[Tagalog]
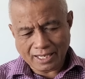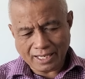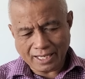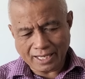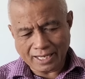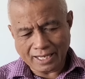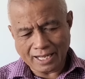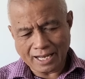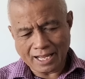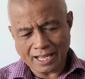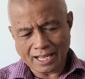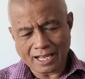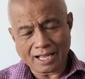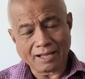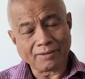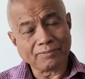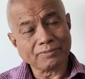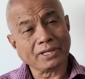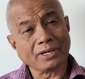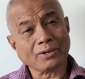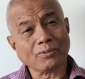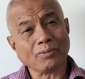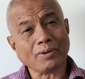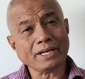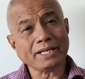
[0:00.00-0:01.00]
Ngayon lang,
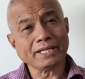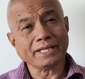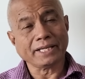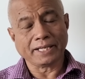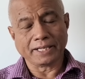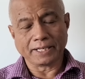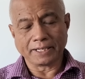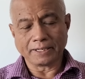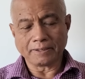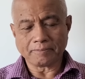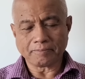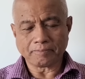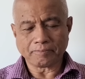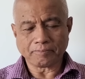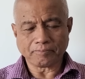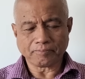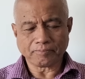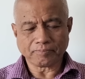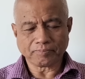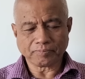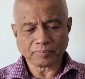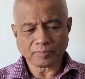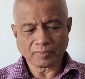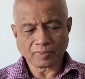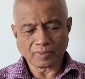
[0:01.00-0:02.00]
after one year,
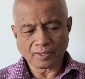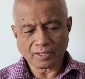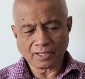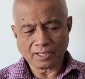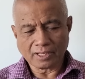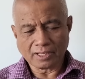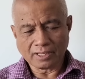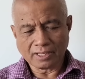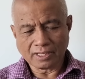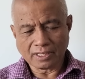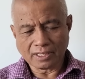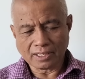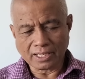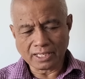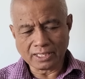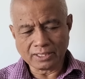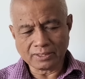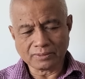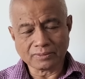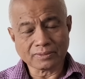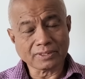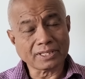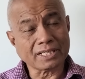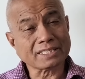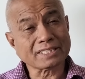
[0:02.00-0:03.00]

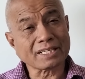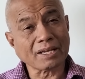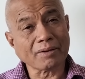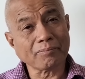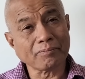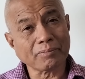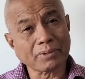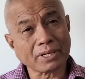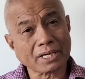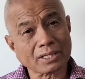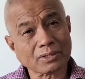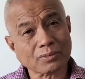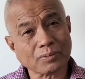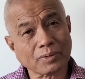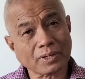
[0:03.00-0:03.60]
ngayong December